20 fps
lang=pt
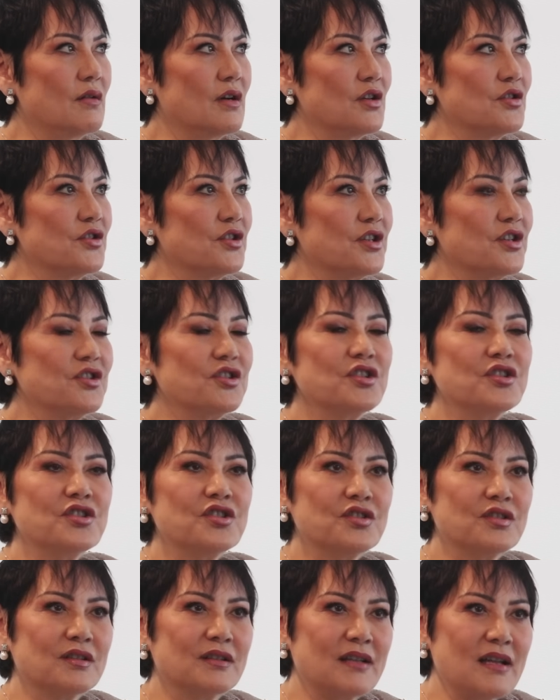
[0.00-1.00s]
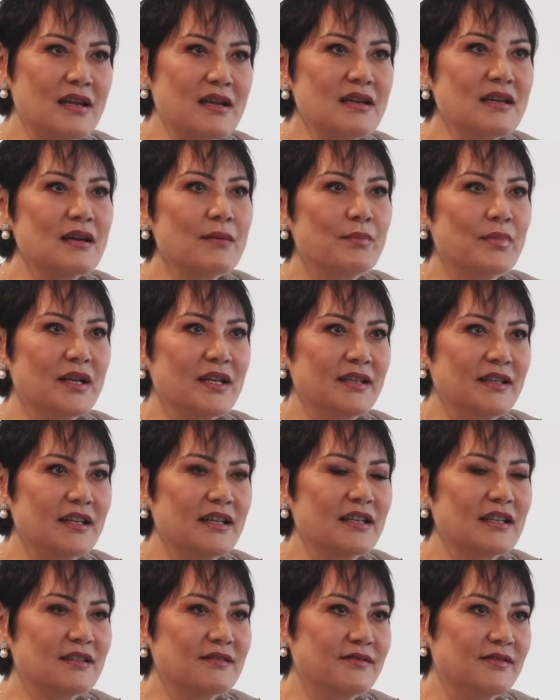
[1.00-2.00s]
eu acho que a gente tem que
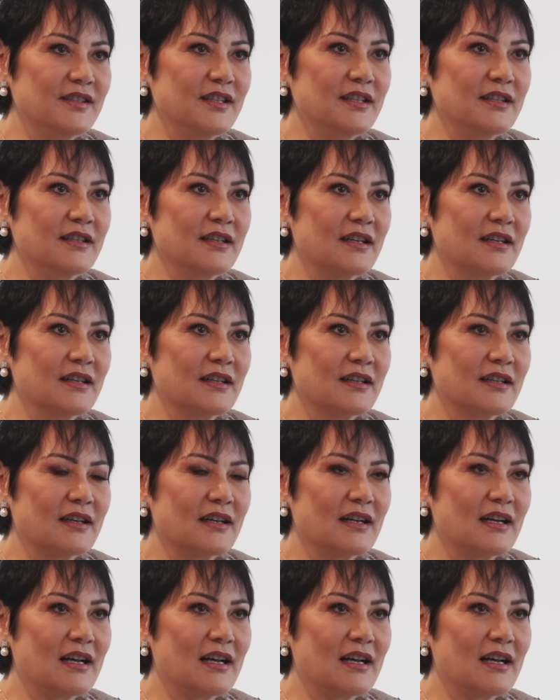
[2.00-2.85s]
aprender na vida